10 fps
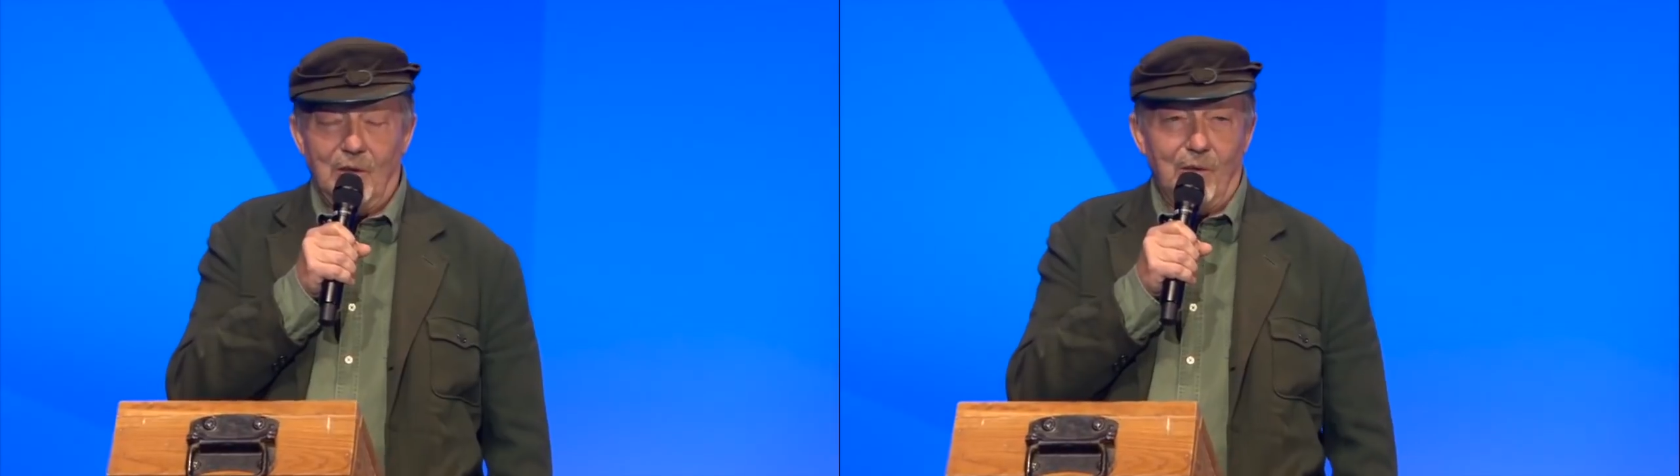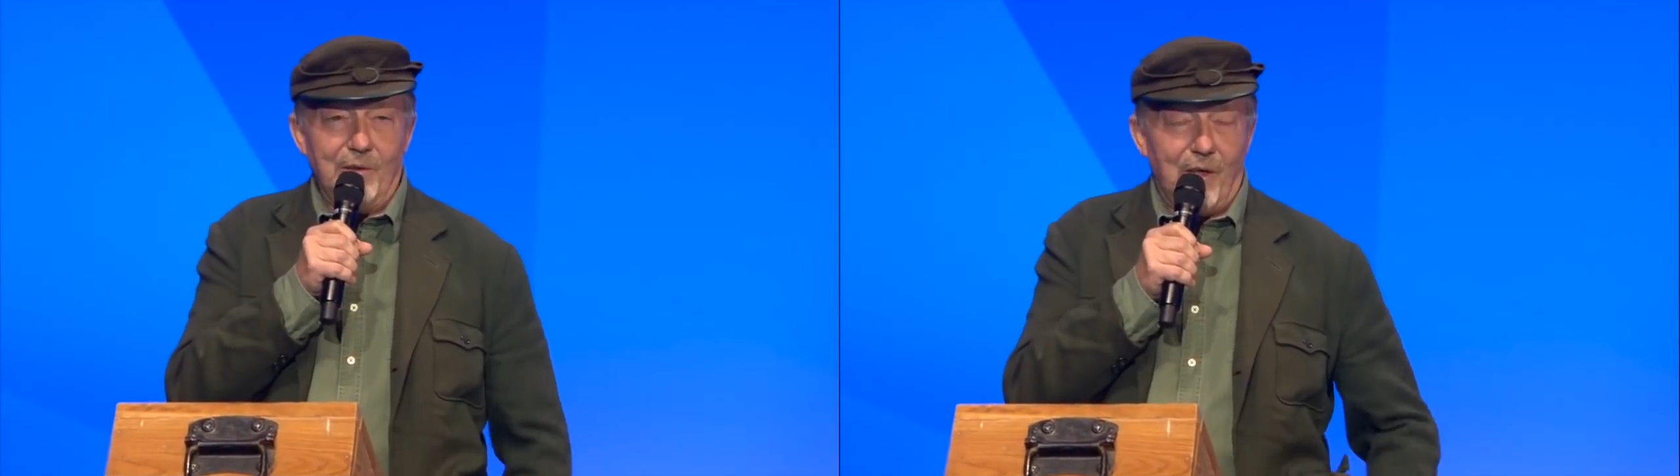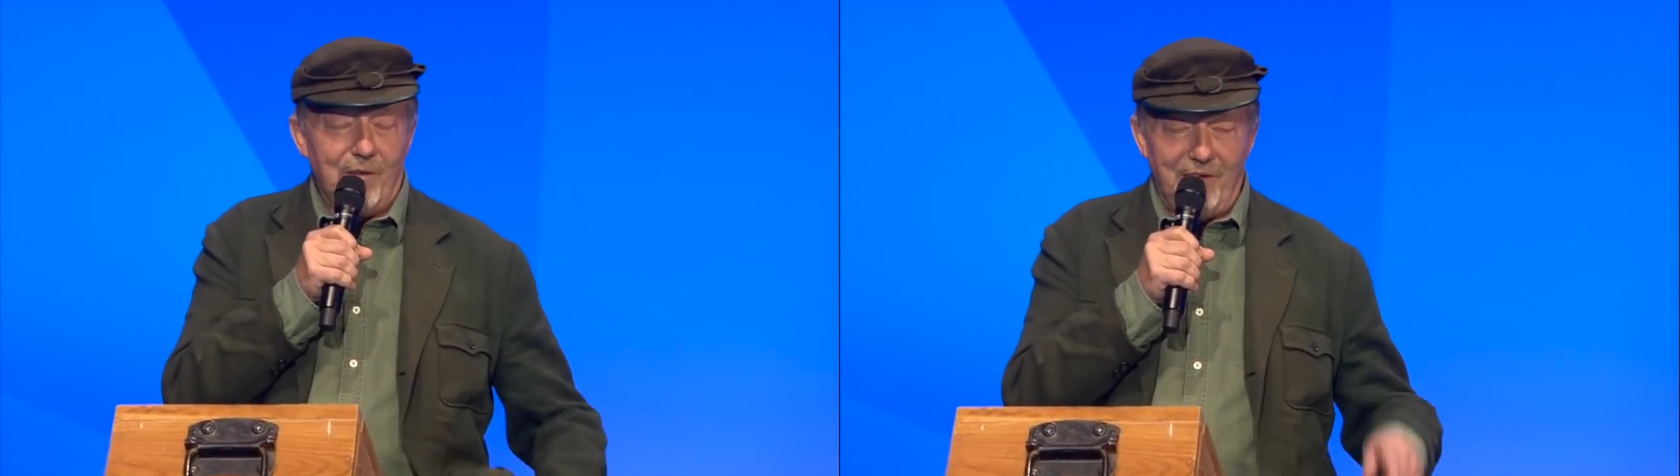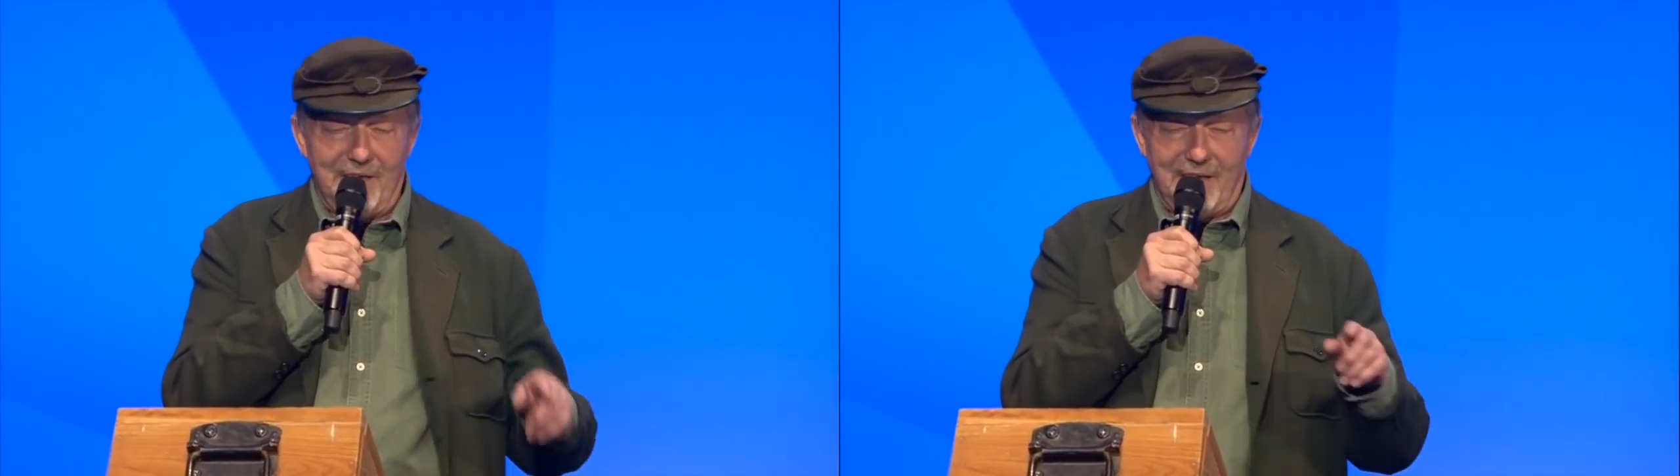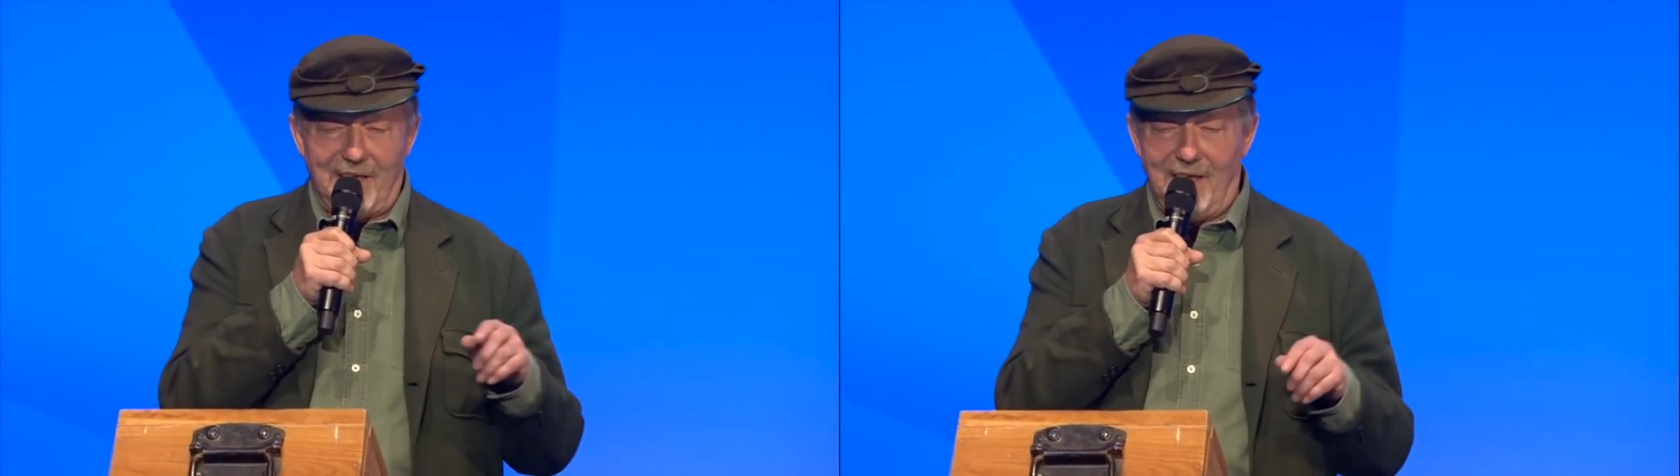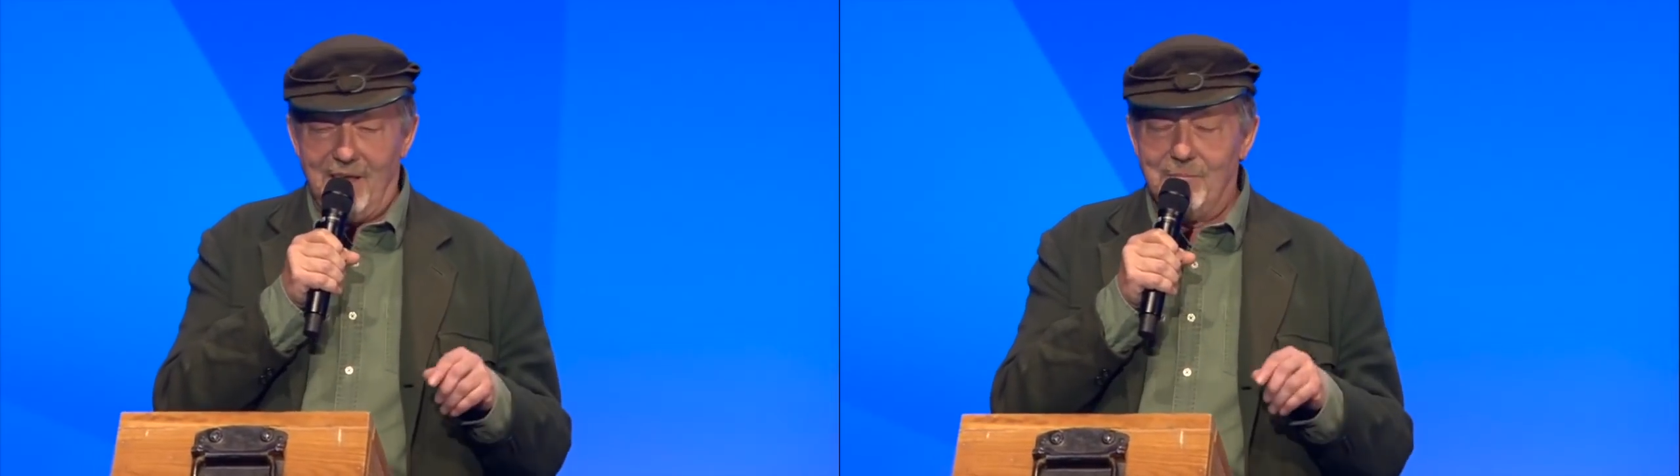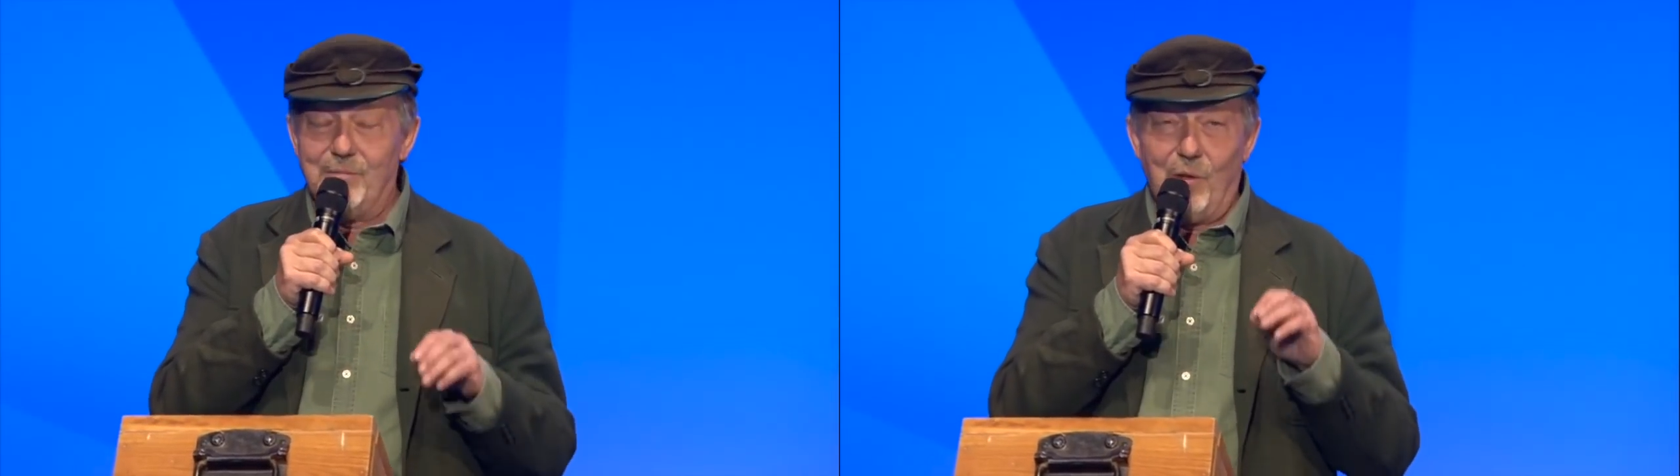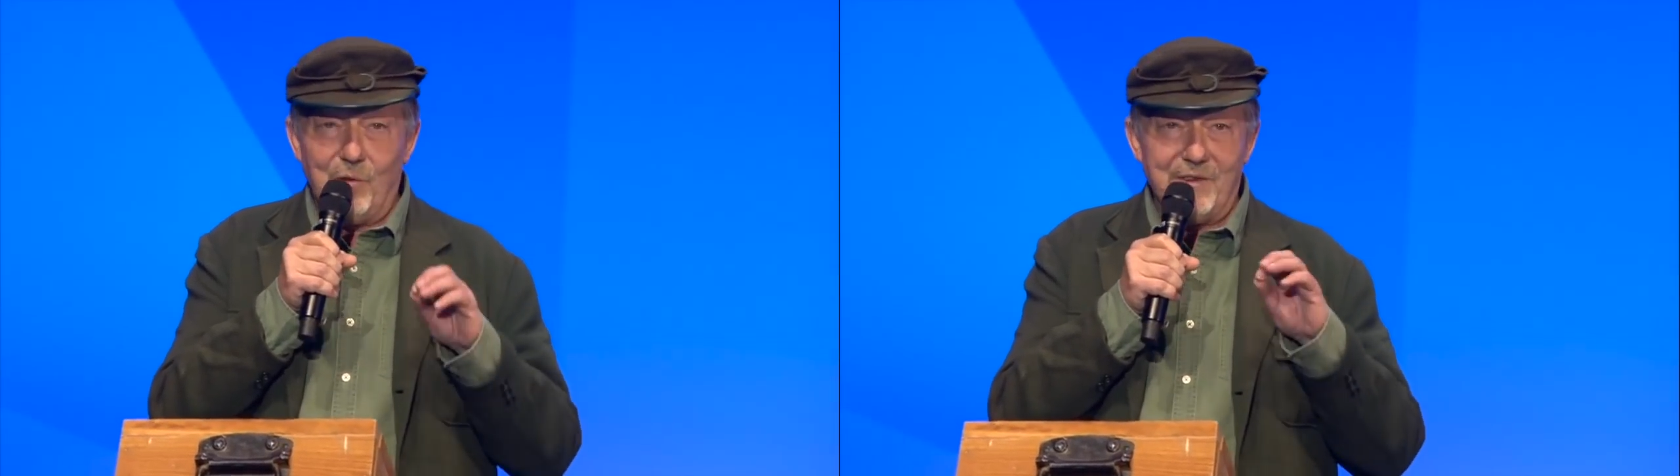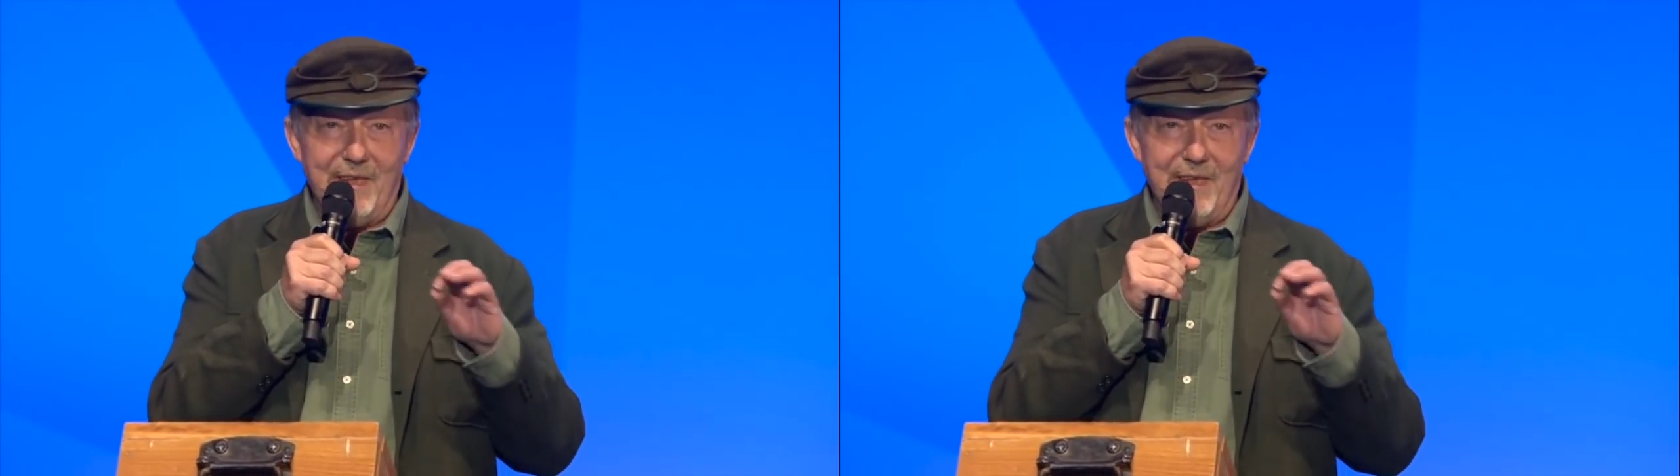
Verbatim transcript: Und noch wichtiger, bloß